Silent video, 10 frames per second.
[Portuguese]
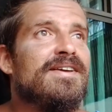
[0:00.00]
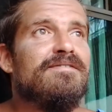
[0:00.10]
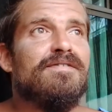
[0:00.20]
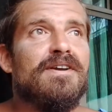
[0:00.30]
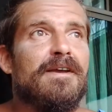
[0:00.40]

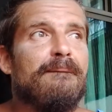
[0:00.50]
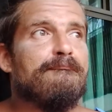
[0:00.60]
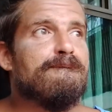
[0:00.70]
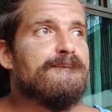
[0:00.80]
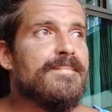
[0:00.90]
Enfim.
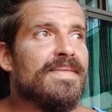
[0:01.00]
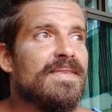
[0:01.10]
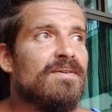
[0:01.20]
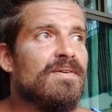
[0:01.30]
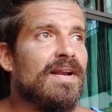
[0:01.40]

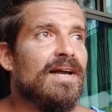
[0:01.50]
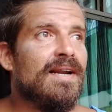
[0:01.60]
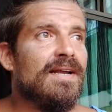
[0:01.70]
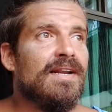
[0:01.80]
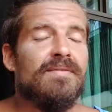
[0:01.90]
Então,
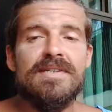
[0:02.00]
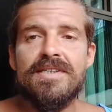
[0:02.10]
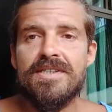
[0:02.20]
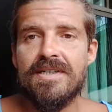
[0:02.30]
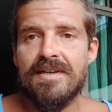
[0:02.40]
galera, não
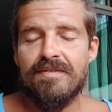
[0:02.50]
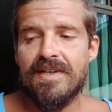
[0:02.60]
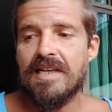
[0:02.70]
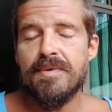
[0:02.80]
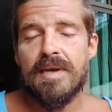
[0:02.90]
existem, né,
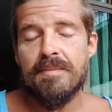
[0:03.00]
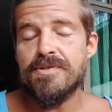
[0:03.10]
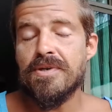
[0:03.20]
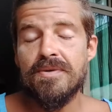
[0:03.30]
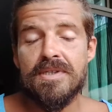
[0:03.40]
verdades
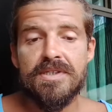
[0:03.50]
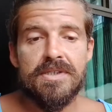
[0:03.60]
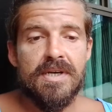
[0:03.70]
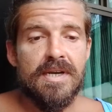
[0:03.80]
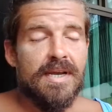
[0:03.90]
absolutas.